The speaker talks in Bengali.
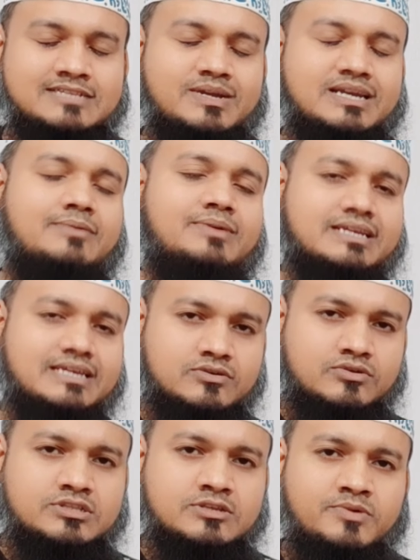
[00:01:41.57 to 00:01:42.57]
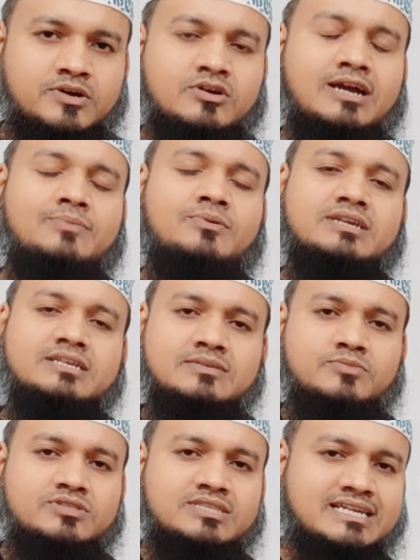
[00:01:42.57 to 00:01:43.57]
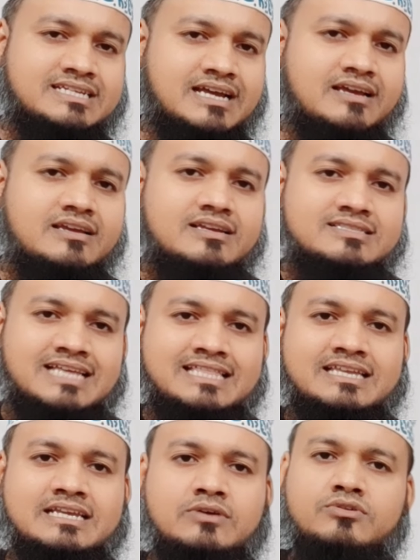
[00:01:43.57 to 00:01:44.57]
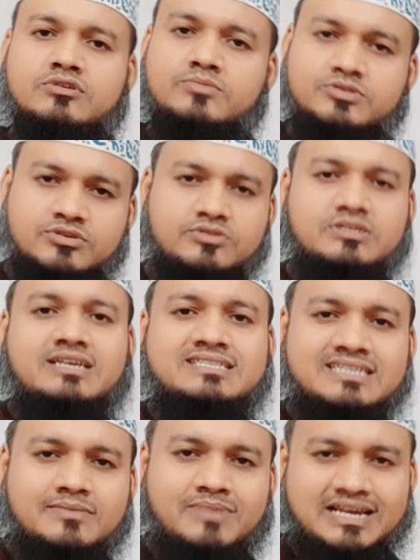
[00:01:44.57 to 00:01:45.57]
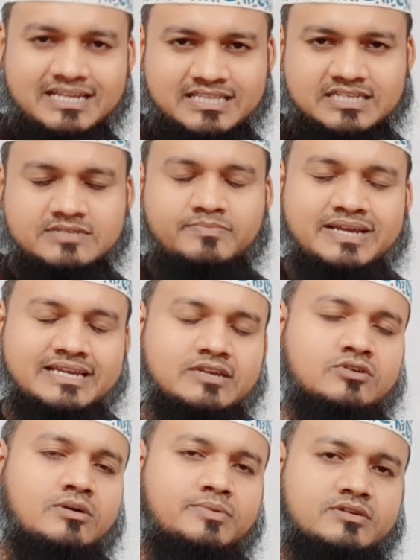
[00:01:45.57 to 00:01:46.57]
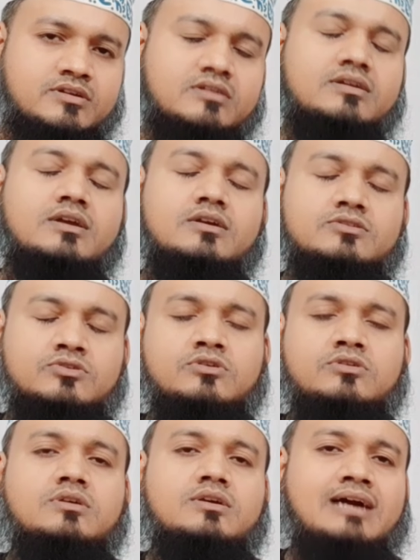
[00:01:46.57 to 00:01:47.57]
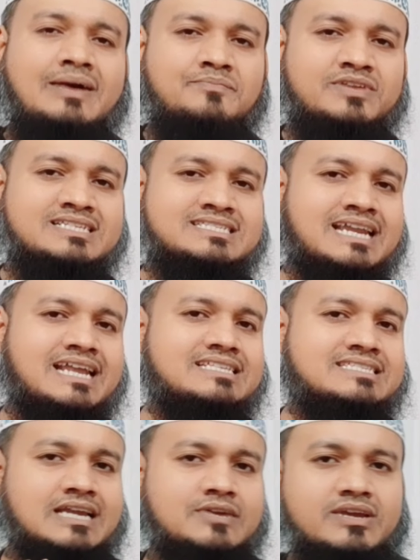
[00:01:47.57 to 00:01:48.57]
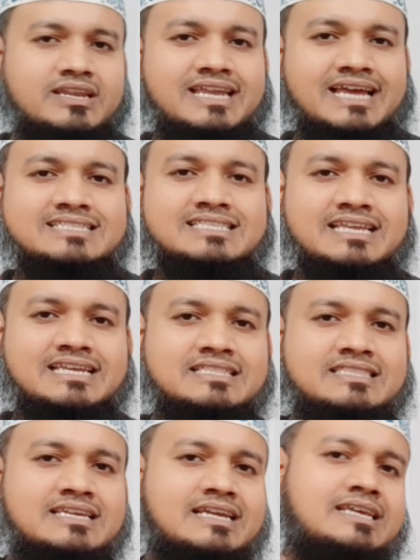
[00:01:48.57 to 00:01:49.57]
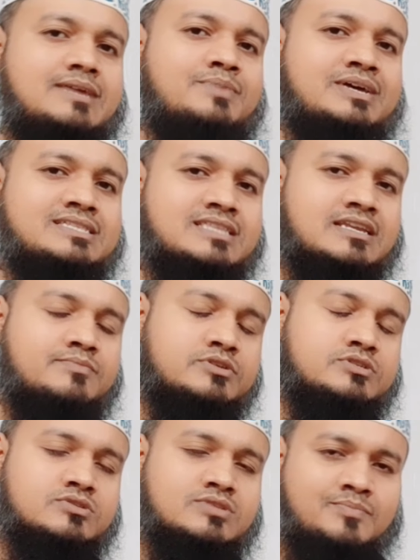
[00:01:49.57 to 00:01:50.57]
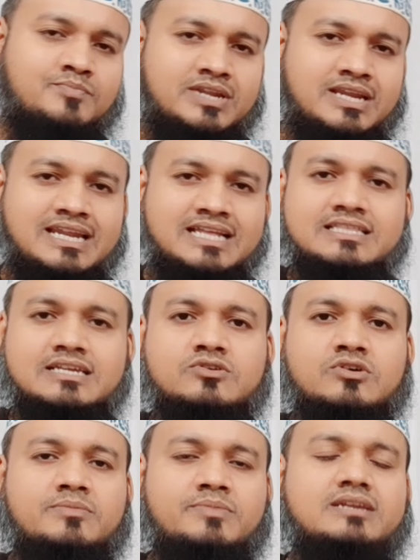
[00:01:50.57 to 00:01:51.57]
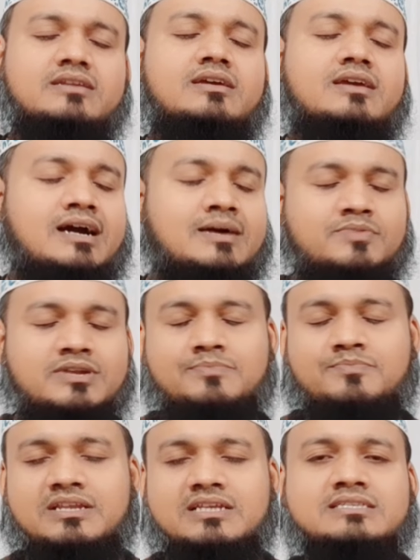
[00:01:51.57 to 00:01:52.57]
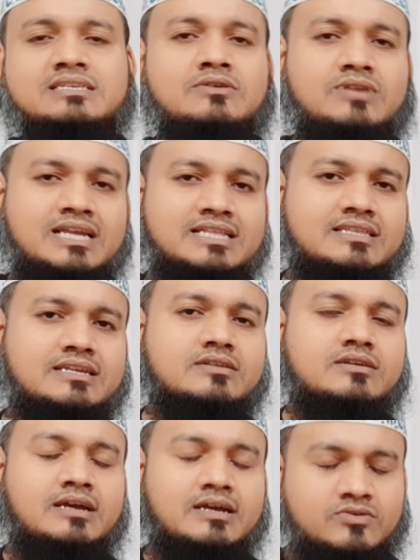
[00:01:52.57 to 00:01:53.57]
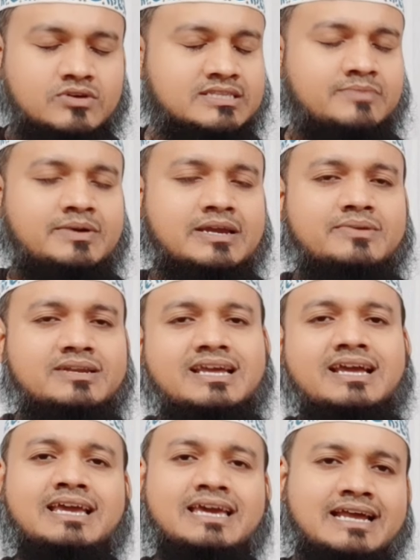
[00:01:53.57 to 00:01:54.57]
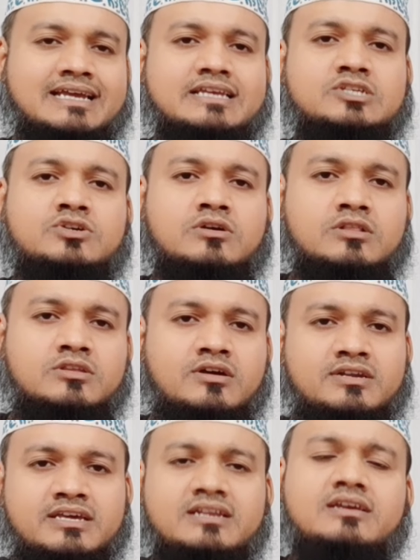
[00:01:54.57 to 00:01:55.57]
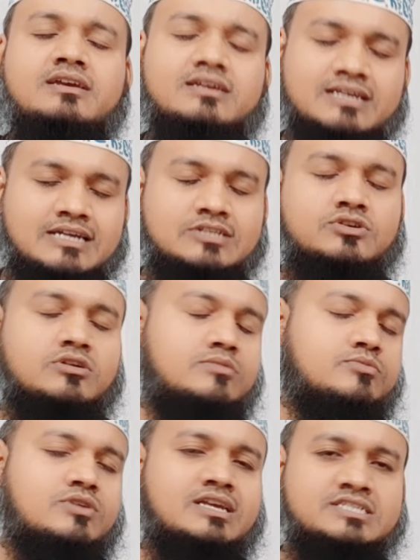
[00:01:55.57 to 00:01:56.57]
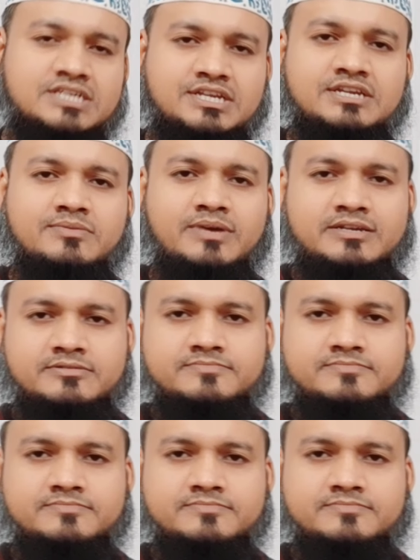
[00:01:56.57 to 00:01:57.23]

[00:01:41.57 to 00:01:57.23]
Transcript: বাংলা ব্যাংকের কর্তৃপক্ষ এবং ইতিমধ্যে এটা তাদেরকে অনুমতিও দিয়েছে বাংলাদেশ ব্যাংকের গভর্নর তো আপনারা যারা জানুয়ারির এক তারিখের থেকে নিয়ে পাঁচ তারিখ পর্যন্ত আপনারা লেনদেন করবেন আপনারা প্লিজ কেউ লেনদেন করতে পারবেন না এর আগে সকল ধরনের কার্যক্রমগুলো সেরে নেবেন